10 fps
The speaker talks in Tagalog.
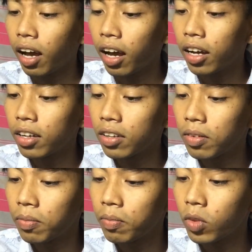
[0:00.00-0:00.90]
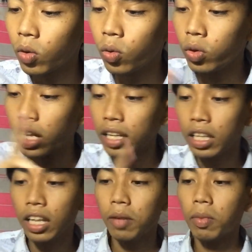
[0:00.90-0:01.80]
ang
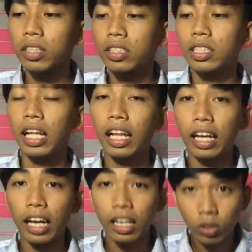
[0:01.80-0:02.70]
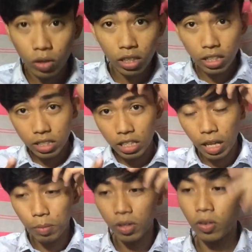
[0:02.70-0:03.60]
unang nilabas talaga, katulad ng
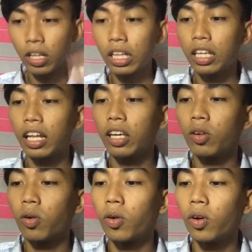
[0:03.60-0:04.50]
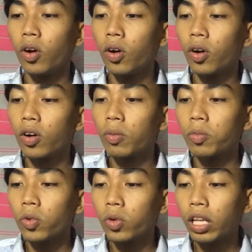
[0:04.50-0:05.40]
sinabi ko kanina, yung
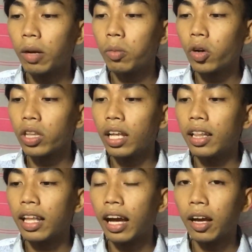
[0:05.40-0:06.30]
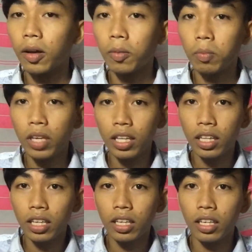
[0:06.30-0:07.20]
unang model ng
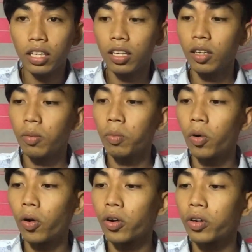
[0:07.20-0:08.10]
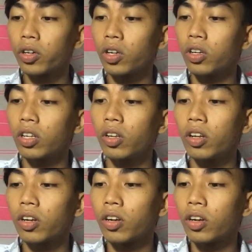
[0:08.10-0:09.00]
Mini
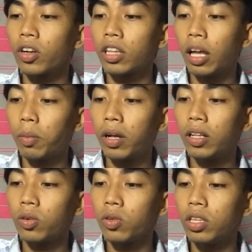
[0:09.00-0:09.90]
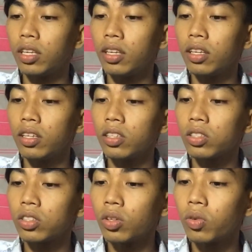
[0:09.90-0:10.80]
4WD
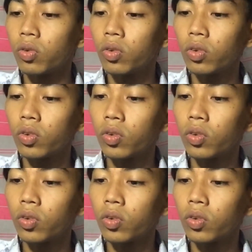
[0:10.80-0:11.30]
is yung